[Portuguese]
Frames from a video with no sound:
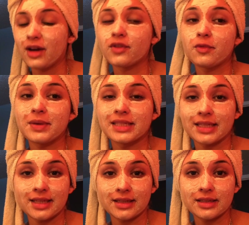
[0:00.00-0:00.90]
eu vou passar
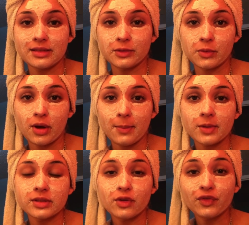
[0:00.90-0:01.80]
hidratação no meu
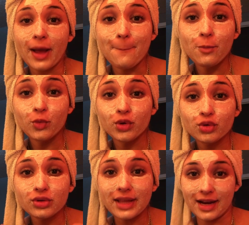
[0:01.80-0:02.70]
cabelo, senão ficar
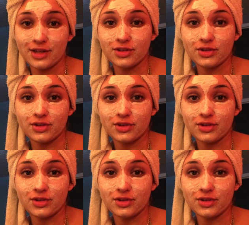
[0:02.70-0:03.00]
muito tarde.